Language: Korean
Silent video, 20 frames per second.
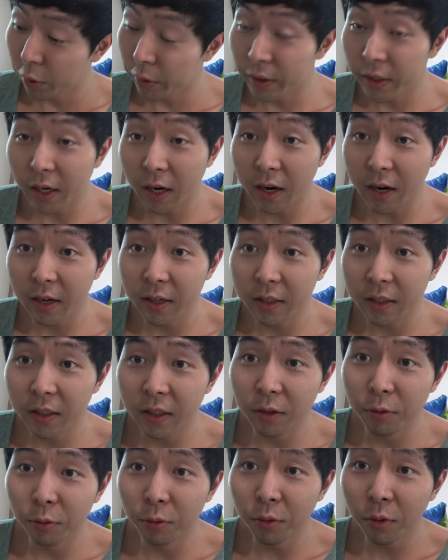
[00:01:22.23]
자
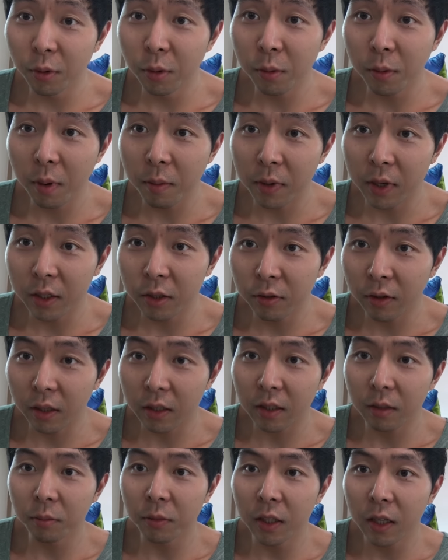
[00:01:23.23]
이제 운동을 뭐 마치고
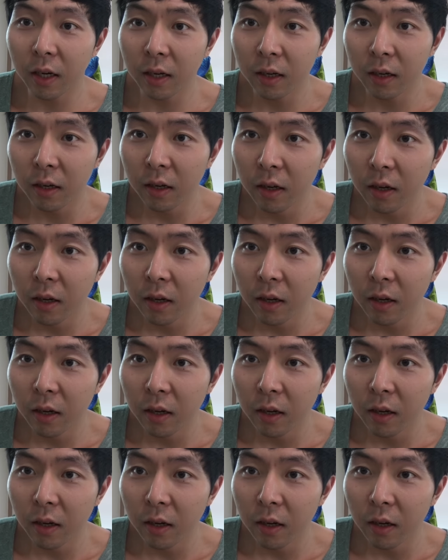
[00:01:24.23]
왔습니다.